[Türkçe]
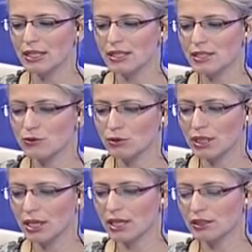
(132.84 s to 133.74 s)
kesin
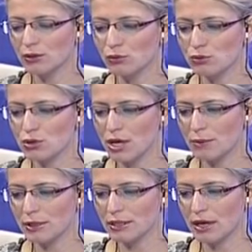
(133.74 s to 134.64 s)
olarak aday
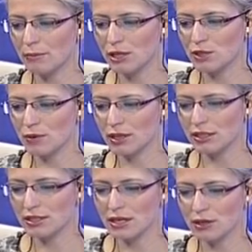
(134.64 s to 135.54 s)
olacağı bilinen
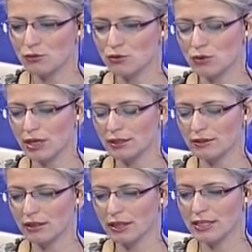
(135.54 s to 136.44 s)
Başbakan İhsan Küçük'ün
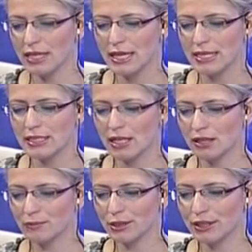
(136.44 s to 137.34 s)
ardından
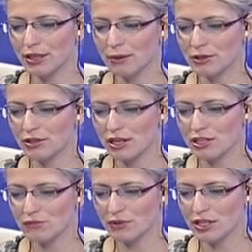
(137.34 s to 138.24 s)
Sağlık Bakanı Ahmet
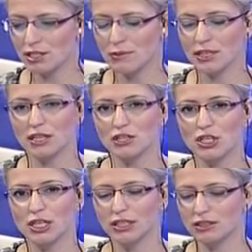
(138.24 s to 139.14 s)
Kaşif de resmen
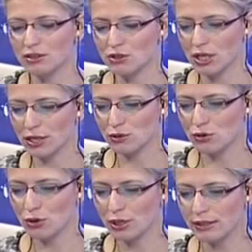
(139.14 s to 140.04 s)
yarışa katılacağını
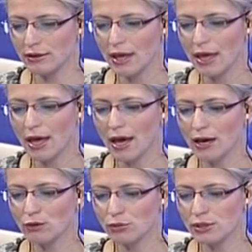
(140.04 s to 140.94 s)
söyledi.
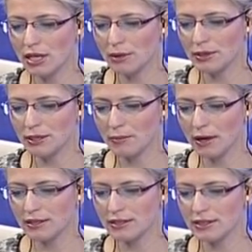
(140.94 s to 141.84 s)
Her Ulusal Birlik
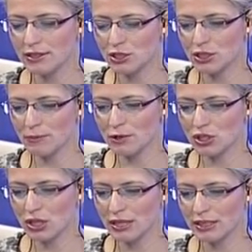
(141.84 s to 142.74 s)
Partisi'nin içinde
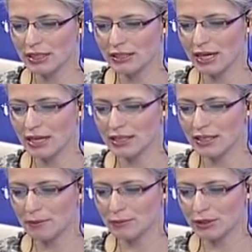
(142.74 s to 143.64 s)
başkanlık adaylığı
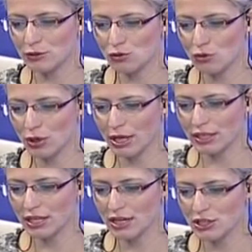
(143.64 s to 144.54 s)
yaptığını
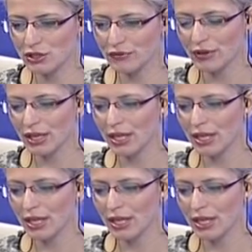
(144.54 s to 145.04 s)
söyleyen Kaşif,